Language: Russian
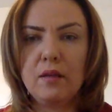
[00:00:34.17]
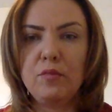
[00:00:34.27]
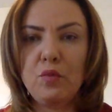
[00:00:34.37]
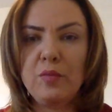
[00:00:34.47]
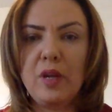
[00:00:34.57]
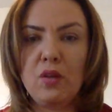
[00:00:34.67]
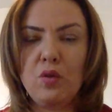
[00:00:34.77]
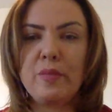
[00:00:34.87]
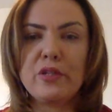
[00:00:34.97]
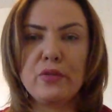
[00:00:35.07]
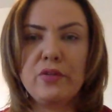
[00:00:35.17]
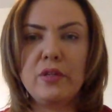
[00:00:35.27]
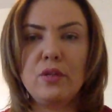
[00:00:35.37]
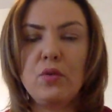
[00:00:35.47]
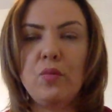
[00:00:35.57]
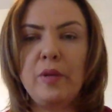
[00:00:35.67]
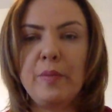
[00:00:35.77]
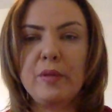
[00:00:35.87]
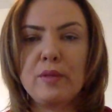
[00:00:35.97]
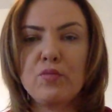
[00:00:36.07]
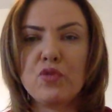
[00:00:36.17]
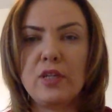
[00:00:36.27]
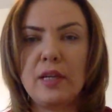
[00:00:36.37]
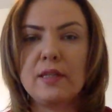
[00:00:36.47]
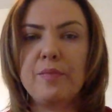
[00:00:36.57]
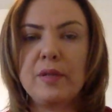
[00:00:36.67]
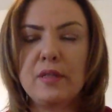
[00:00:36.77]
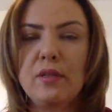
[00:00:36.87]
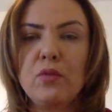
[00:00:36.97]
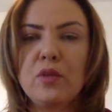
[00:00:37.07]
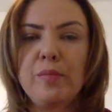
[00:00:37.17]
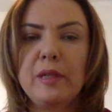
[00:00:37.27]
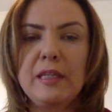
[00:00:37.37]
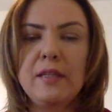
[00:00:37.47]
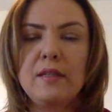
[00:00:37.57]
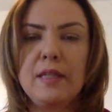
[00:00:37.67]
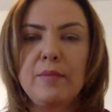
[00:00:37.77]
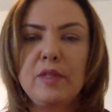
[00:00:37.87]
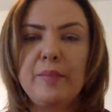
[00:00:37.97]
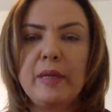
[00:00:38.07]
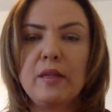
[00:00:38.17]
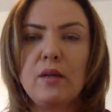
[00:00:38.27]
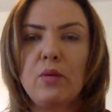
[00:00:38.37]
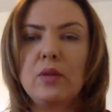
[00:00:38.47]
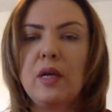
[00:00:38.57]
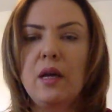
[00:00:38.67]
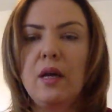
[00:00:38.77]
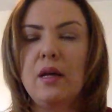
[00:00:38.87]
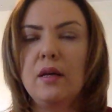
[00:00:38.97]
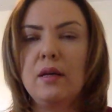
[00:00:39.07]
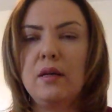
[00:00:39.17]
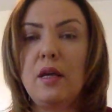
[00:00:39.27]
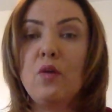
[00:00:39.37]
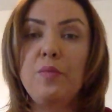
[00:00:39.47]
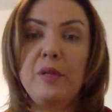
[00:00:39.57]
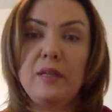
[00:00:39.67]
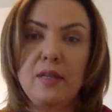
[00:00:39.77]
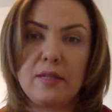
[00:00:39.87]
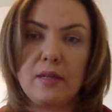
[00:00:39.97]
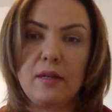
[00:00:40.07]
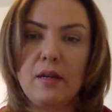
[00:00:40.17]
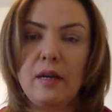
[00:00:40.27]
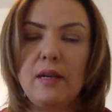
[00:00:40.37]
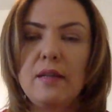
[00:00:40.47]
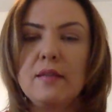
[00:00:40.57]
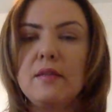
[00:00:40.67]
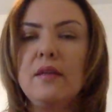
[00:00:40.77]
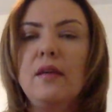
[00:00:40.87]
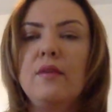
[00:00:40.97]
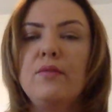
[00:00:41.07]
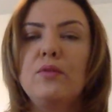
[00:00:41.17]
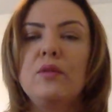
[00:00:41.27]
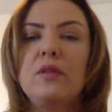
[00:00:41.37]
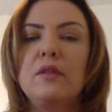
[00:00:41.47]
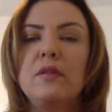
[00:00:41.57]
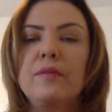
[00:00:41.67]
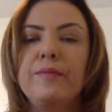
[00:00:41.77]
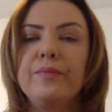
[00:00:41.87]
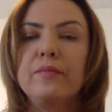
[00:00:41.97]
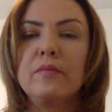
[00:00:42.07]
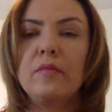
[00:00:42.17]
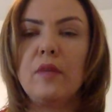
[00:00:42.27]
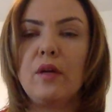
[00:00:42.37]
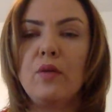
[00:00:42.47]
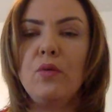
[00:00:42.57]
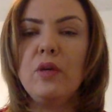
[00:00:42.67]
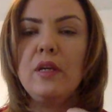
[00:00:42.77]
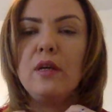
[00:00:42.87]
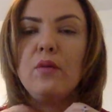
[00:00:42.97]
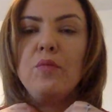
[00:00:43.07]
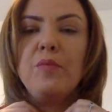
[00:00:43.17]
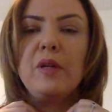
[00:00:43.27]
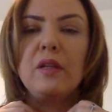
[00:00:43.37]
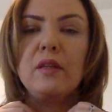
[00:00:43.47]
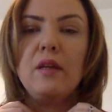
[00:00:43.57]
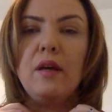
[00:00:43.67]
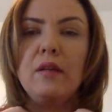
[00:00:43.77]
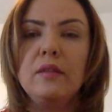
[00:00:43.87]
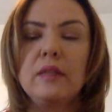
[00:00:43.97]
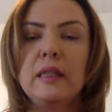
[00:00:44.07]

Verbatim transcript: Но мне оно обошлось не 100 рублей, потому что я за посылку заплатила 75 крон. Я купила несколько колец, и вот э, такое я купила, да.